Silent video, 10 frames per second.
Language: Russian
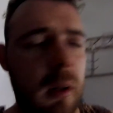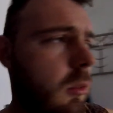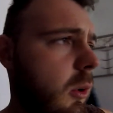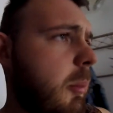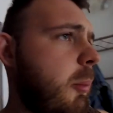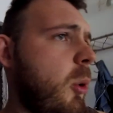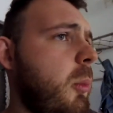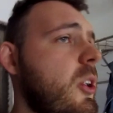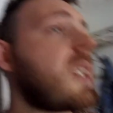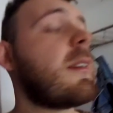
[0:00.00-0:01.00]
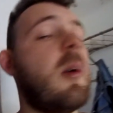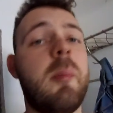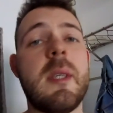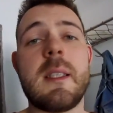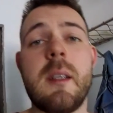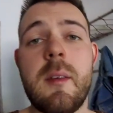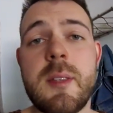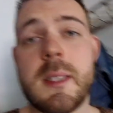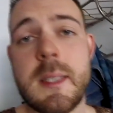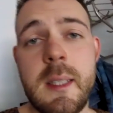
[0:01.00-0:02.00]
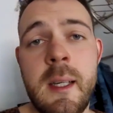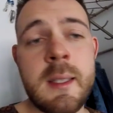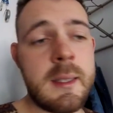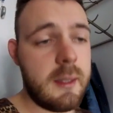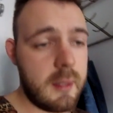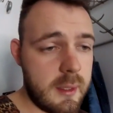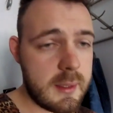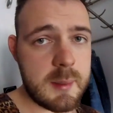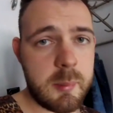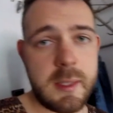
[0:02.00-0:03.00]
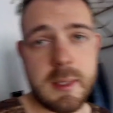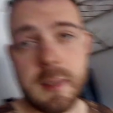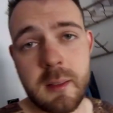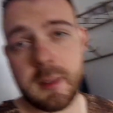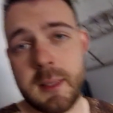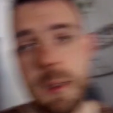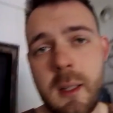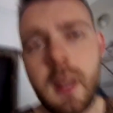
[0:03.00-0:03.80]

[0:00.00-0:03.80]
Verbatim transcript: Вот, попробую сейчас вам быстренько все снять и смонтировать.